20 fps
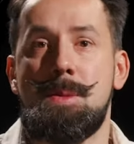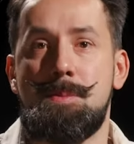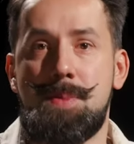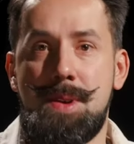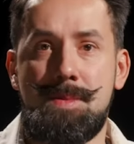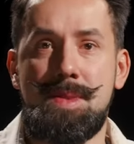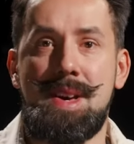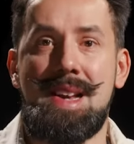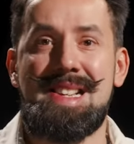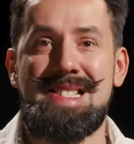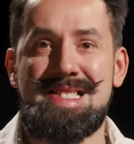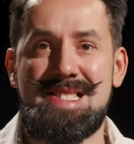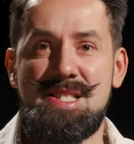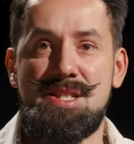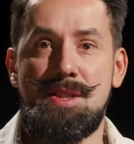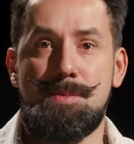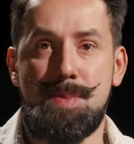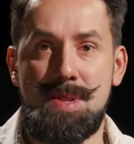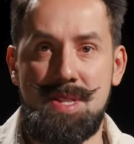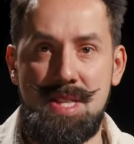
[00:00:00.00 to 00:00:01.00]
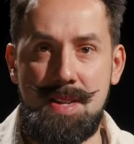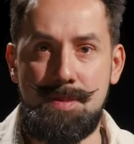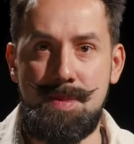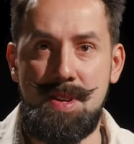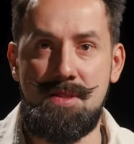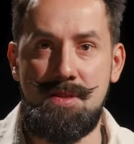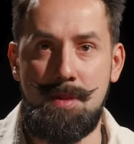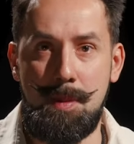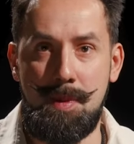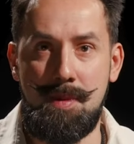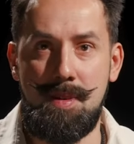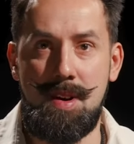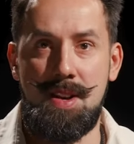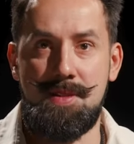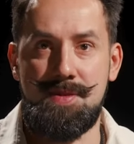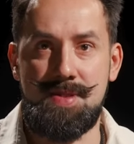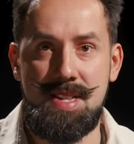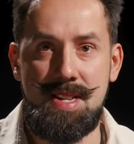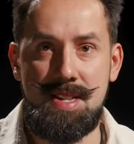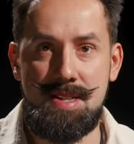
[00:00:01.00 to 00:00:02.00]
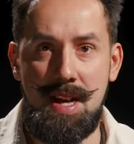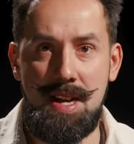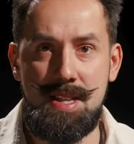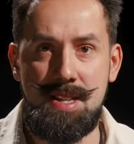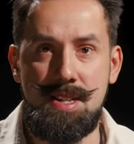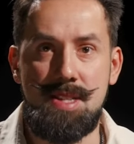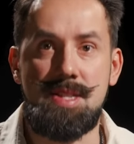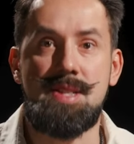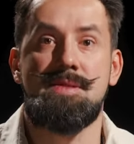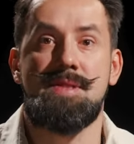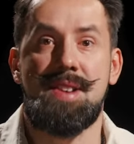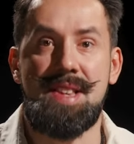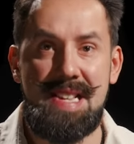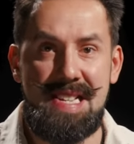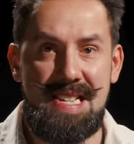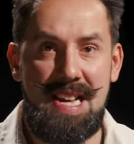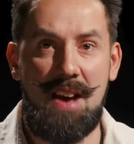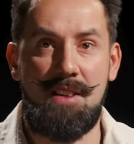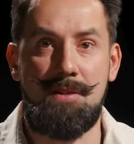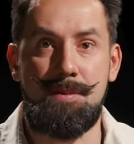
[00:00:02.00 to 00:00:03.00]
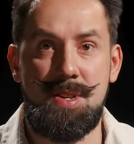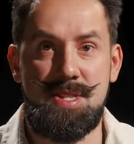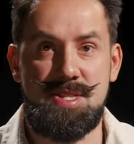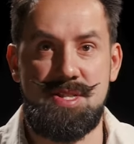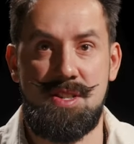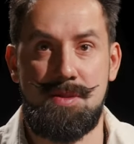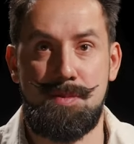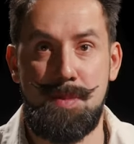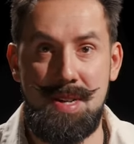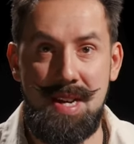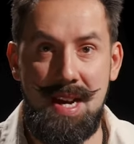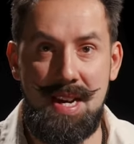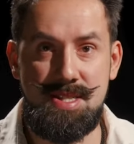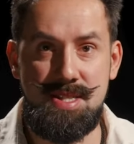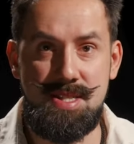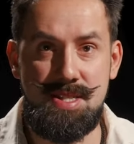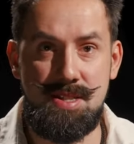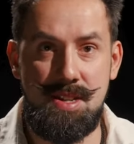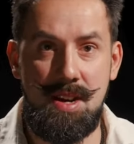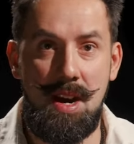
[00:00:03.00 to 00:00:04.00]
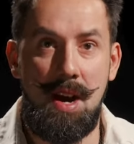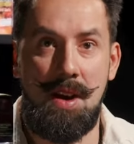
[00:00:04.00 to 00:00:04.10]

Например, если до пандемии вы бывали в Таиланде, наверняка в местных магазинах